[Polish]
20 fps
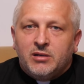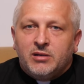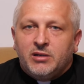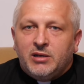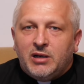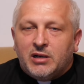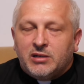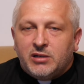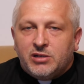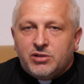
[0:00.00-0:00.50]

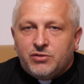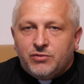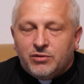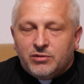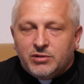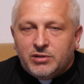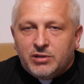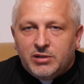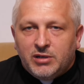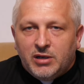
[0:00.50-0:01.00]
jak ta
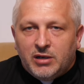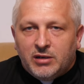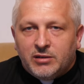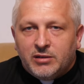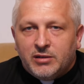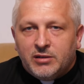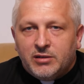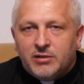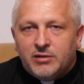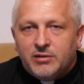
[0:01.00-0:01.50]
świątynia
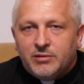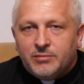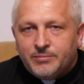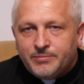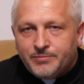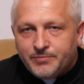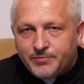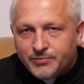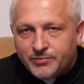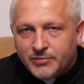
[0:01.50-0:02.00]

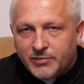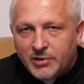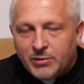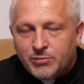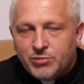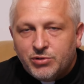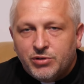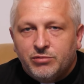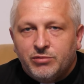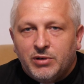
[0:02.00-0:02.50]
na
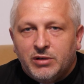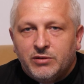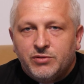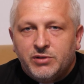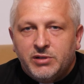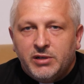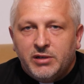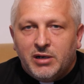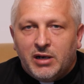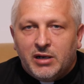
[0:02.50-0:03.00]
przykład w
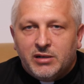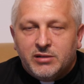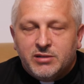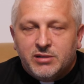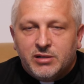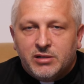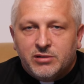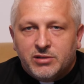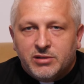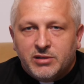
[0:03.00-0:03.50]
Sri
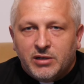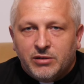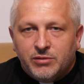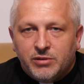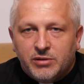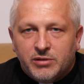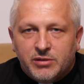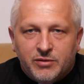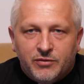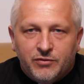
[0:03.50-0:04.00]
Lance
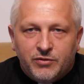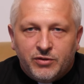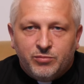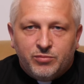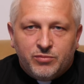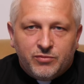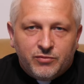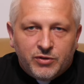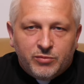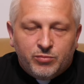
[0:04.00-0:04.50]
została
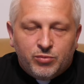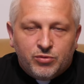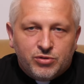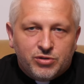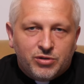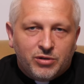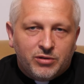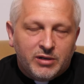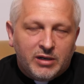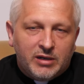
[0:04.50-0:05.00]

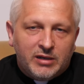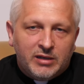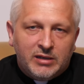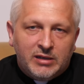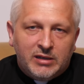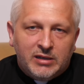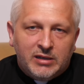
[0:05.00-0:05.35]
wyburzona,